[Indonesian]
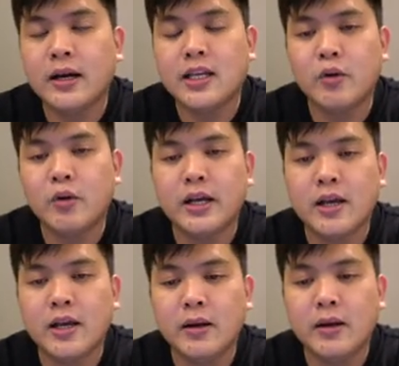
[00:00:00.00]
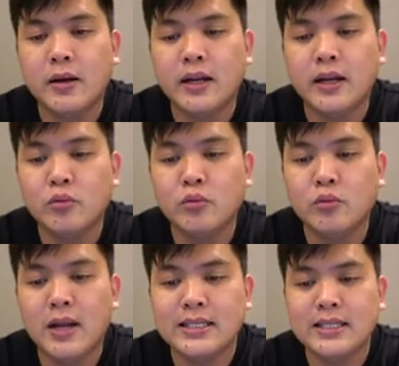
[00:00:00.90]
saya boleh saya bilang adalah
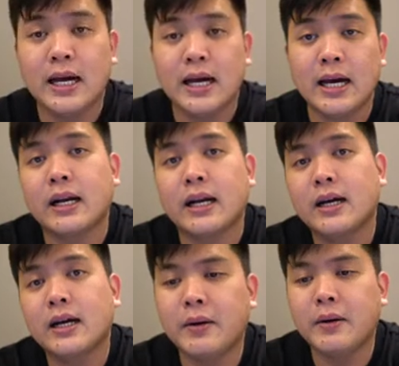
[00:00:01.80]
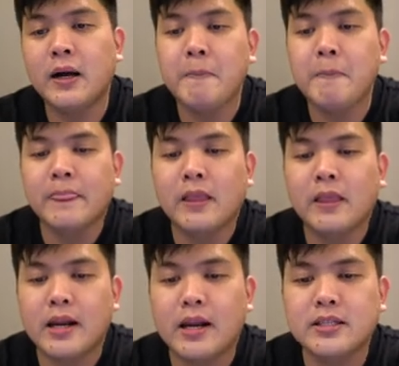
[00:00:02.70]
jumlah CTR. Kenapa?
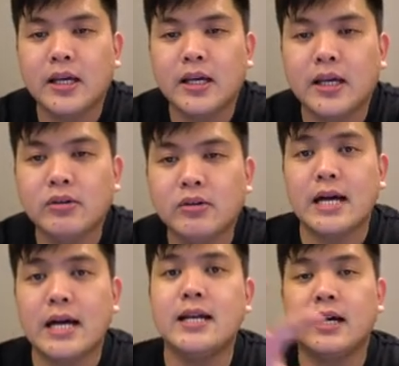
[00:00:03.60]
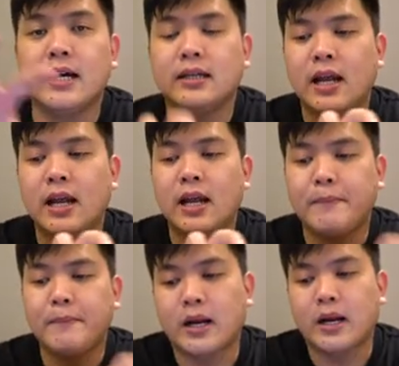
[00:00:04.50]
Karena CTR itu nggak ada di
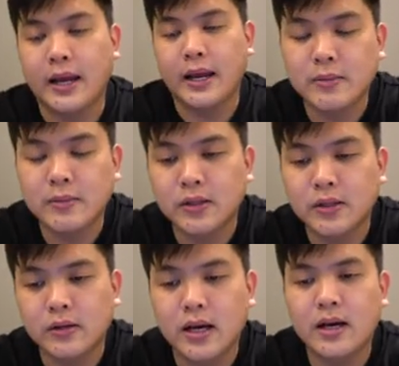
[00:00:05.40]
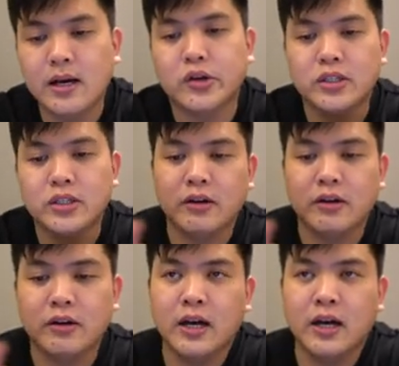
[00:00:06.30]
laporan lain sebetulnya, harus yang
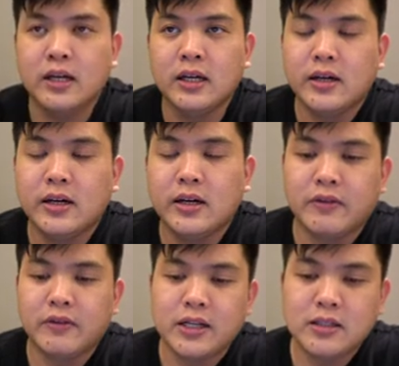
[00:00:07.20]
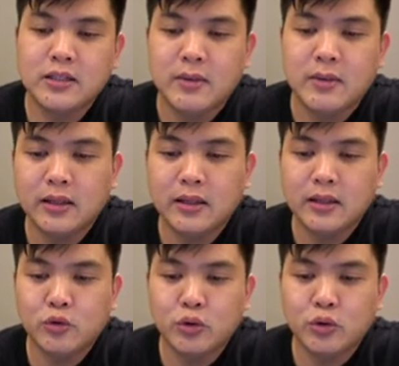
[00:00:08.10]
via advance banget
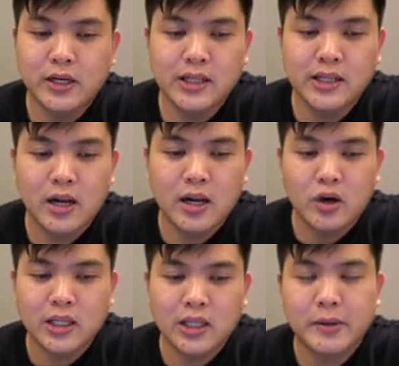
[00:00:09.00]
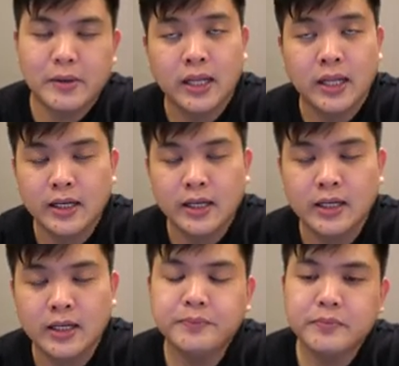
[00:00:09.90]
untuk detail konten per kontennya.
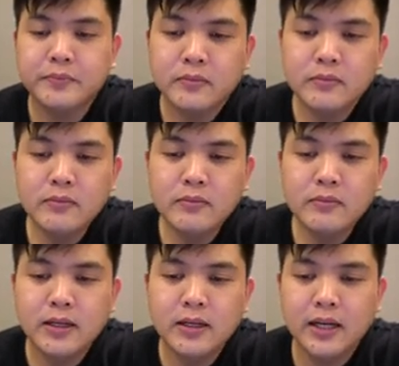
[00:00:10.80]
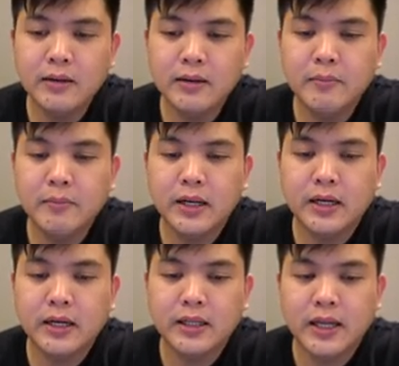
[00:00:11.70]
Dan ini memberikan
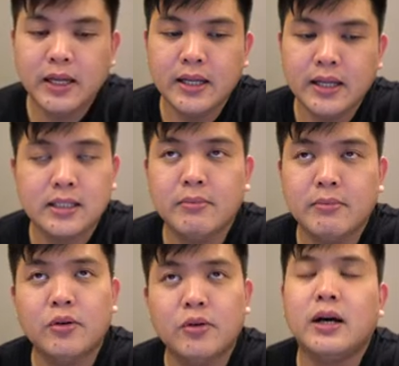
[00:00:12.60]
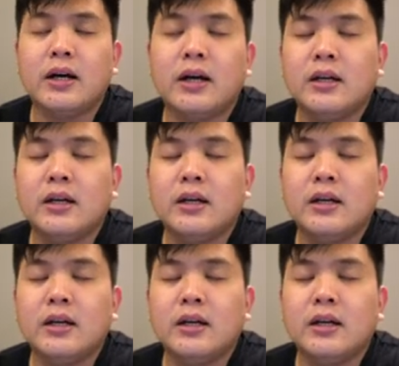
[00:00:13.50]
kita indikasi bahwa